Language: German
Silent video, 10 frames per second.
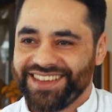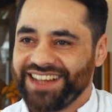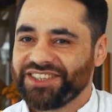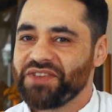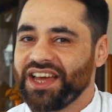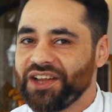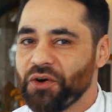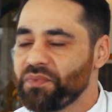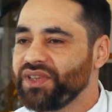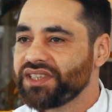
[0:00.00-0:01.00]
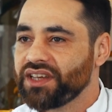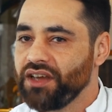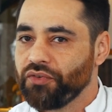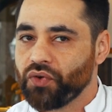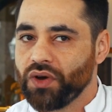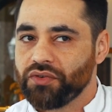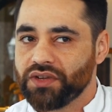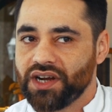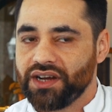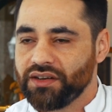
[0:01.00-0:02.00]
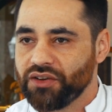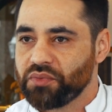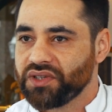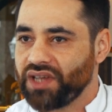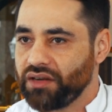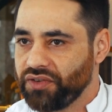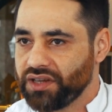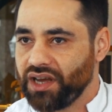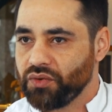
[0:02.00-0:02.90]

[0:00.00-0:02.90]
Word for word: Also wir hatten auch Pizza hier früher auf der Karte noch, bis Anfang